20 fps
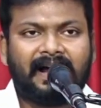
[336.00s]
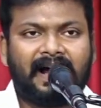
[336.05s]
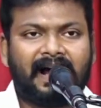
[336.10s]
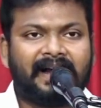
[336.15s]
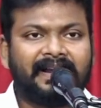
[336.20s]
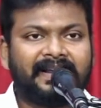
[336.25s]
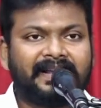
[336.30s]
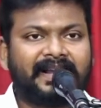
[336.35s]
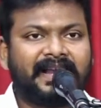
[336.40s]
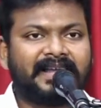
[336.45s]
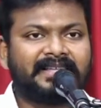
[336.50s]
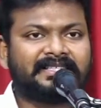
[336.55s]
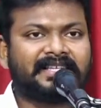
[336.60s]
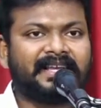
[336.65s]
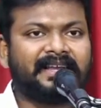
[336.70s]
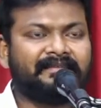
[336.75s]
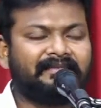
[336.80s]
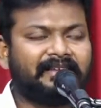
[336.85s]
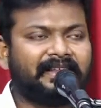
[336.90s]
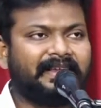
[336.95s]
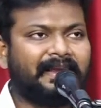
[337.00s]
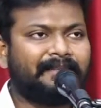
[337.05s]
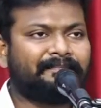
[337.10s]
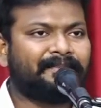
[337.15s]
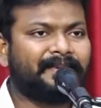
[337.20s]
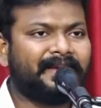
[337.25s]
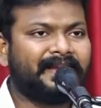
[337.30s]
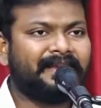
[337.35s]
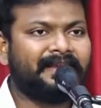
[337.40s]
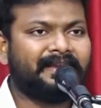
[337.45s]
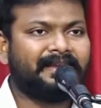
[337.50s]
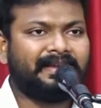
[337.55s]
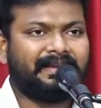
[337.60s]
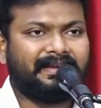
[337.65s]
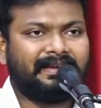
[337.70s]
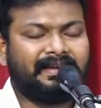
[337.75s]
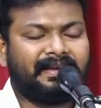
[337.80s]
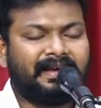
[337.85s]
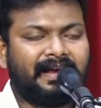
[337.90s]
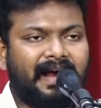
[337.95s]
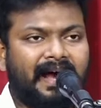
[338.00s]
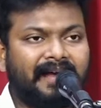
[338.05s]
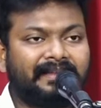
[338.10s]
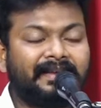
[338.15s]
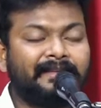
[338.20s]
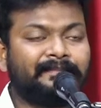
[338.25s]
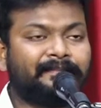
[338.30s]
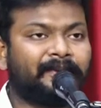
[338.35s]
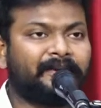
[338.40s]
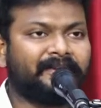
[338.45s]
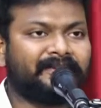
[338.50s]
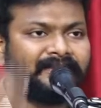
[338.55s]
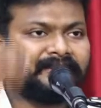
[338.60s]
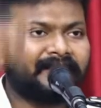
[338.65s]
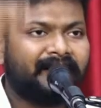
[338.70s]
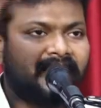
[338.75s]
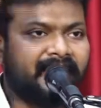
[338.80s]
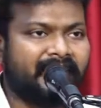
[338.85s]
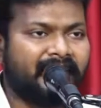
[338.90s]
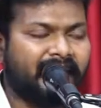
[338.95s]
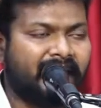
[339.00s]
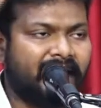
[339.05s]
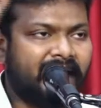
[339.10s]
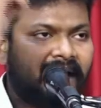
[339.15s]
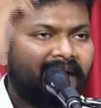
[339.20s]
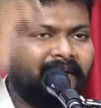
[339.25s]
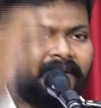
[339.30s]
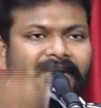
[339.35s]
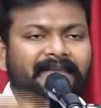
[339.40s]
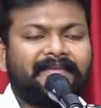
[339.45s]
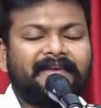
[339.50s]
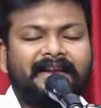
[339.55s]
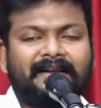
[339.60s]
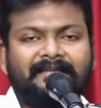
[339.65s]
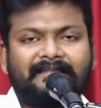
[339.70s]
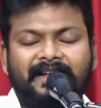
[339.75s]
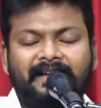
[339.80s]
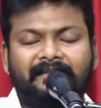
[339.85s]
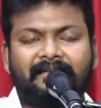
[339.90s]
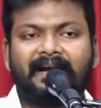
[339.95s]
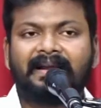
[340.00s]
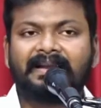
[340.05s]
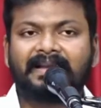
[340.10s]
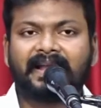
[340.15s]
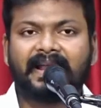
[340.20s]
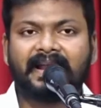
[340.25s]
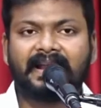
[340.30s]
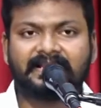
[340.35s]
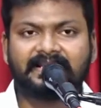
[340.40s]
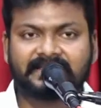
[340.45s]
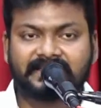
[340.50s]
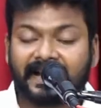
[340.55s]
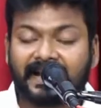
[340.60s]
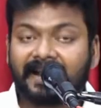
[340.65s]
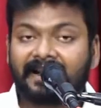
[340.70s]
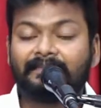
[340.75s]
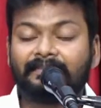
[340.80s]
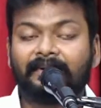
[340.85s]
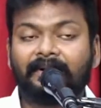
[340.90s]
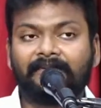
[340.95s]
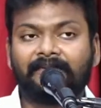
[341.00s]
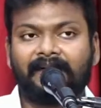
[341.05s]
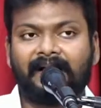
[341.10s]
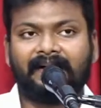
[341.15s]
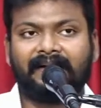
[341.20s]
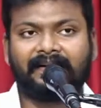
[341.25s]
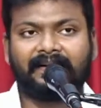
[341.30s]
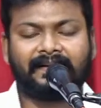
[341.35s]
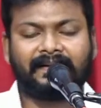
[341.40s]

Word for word: அறிக்கை செய்வது எப்படி அதை பொறுத்து தான் ஆண்டவர் நம்முடைய வாழ்க்கையில் செயல்படுவார்